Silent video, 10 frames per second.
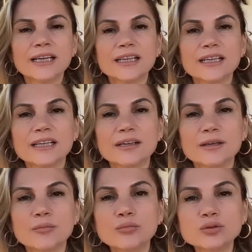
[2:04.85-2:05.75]

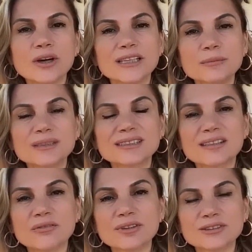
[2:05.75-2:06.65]
E, bu da hani bir
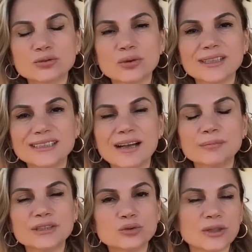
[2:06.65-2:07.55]
stagflasyona
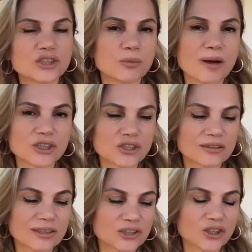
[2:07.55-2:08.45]
giden bir süreci
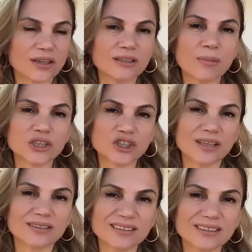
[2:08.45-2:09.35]
başlatacağını,
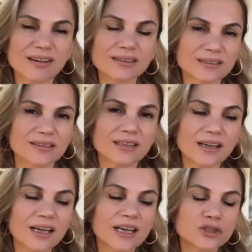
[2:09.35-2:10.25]
başlattığını
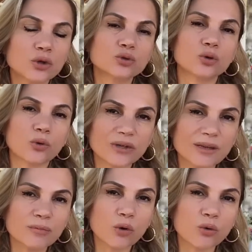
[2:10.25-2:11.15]
aslında çok çok
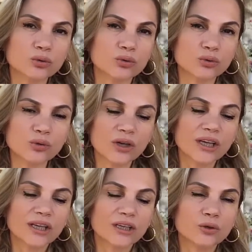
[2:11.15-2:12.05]
önemli olduğunu
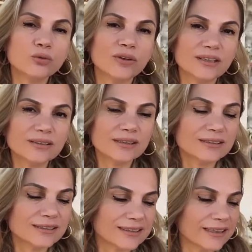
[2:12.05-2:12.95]
e, üfenin
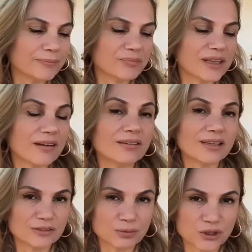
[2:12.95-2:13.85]
size e,
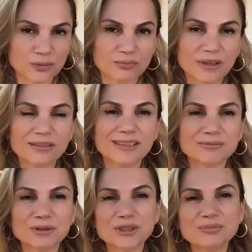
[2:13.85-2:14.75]
anlatmıştım.
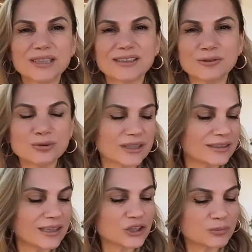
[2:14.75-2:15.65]
Anlatmıştım. Tekrar
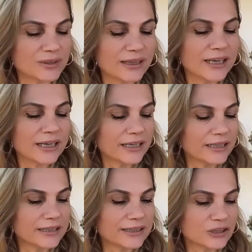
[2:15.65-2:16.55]
üzerinden şimdi
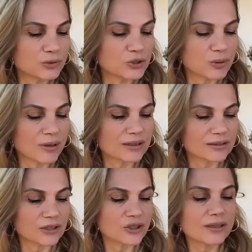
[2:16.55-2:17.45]
e, geçmeyeceğim
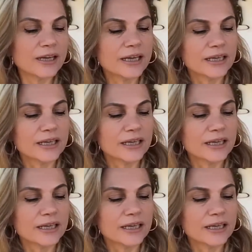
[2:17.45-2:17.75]
arkadaşlar.